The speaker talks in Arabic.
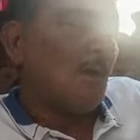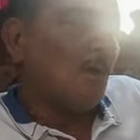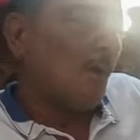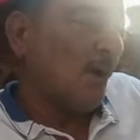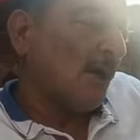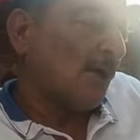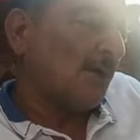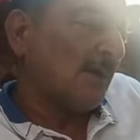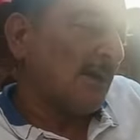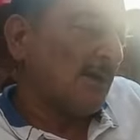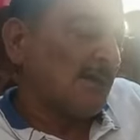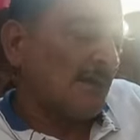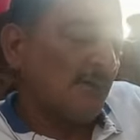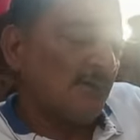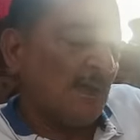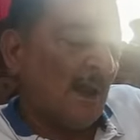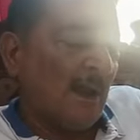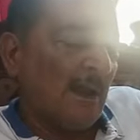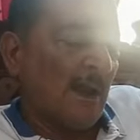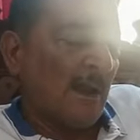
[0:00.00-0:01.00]
رحت
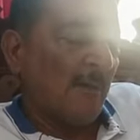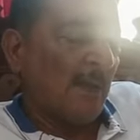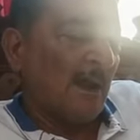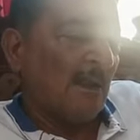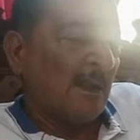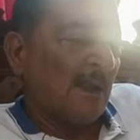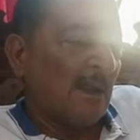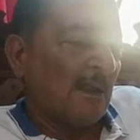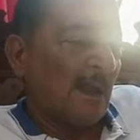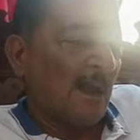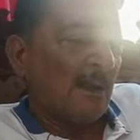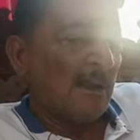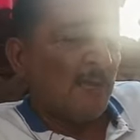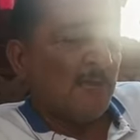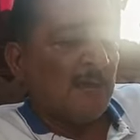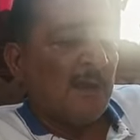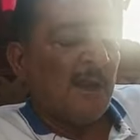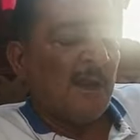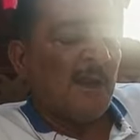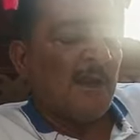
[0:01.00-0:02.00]
كشفت عليها بعد كده
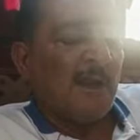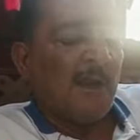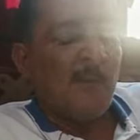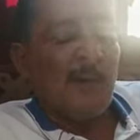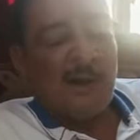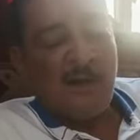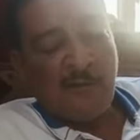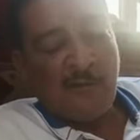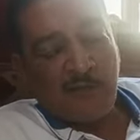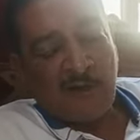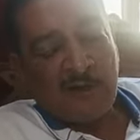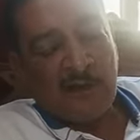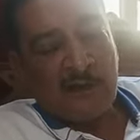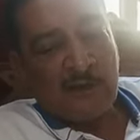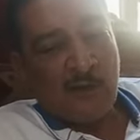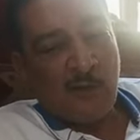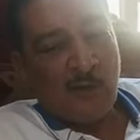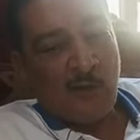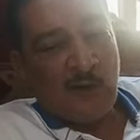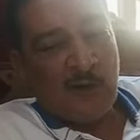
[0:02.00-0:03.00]
عرفت ان ملفات
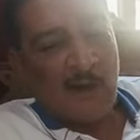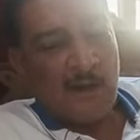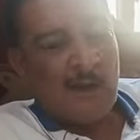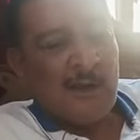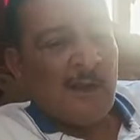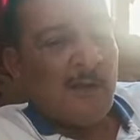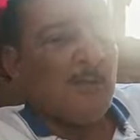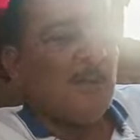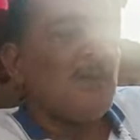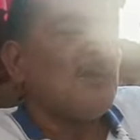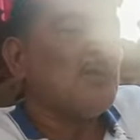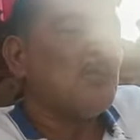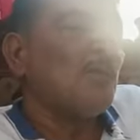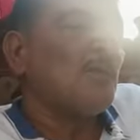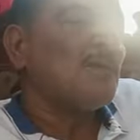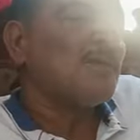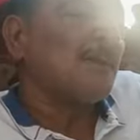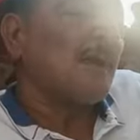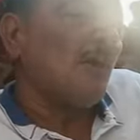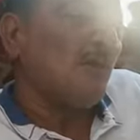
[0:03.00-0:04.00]
التوكيلات دي مش
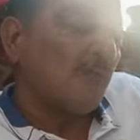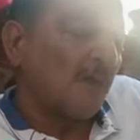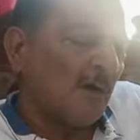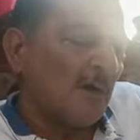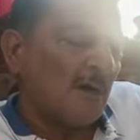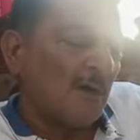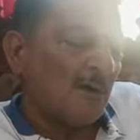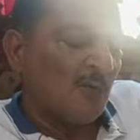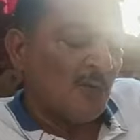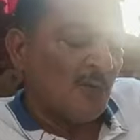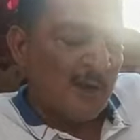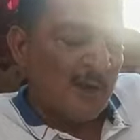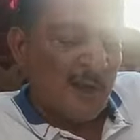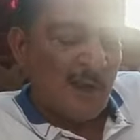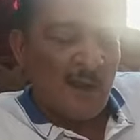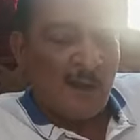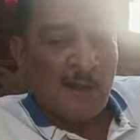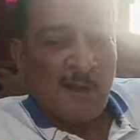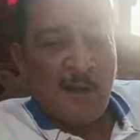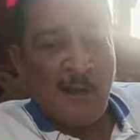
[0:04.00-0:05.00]
مستوفاه
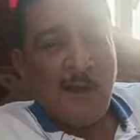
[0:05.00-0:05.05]
قانونيا